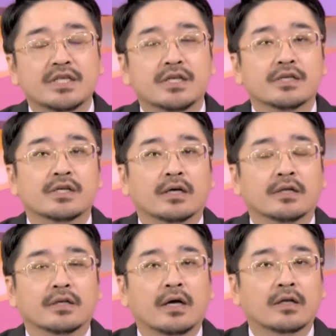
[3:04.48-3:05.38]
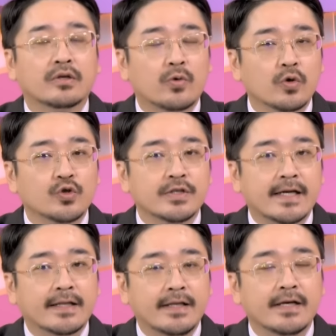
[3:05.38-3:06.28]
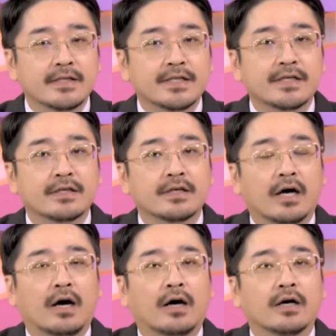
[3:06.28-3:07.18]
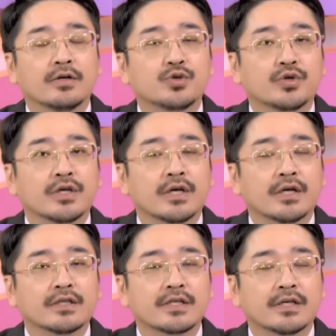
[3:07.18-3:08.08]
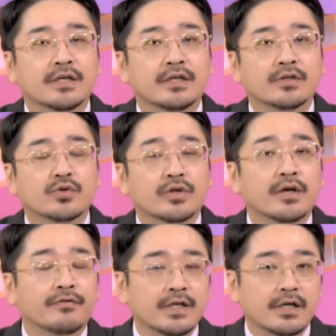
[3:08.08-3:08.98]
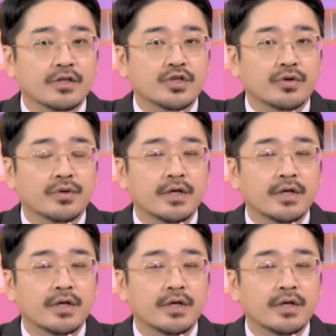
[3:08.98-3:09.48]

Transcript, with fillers: 壳厂的，那过去在电竞啊合作的也这个做的也非常久，